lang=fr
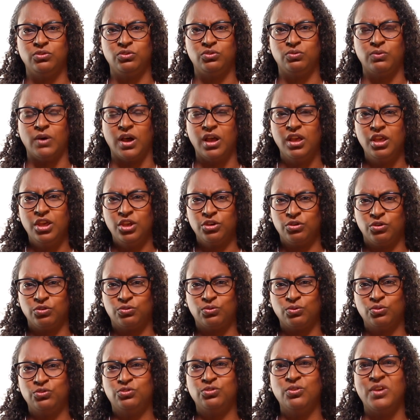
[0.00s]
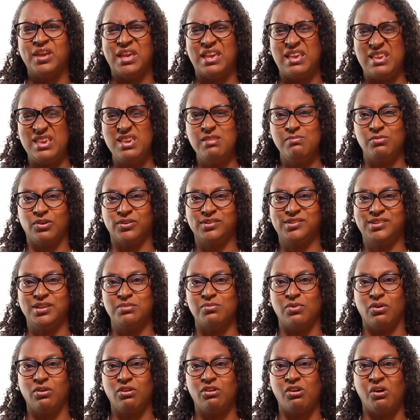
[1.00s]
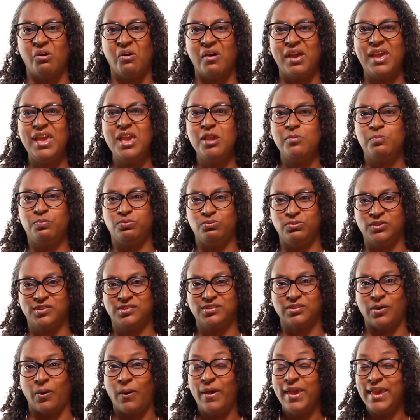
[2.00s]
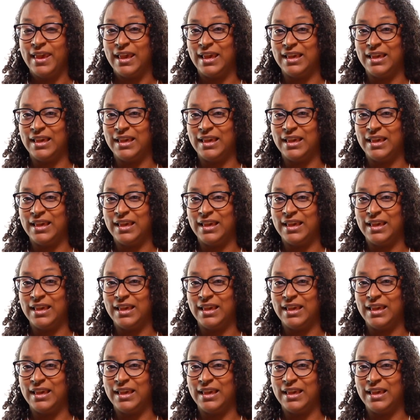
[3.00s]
de toi que ton Dieu est immensément grand et puissant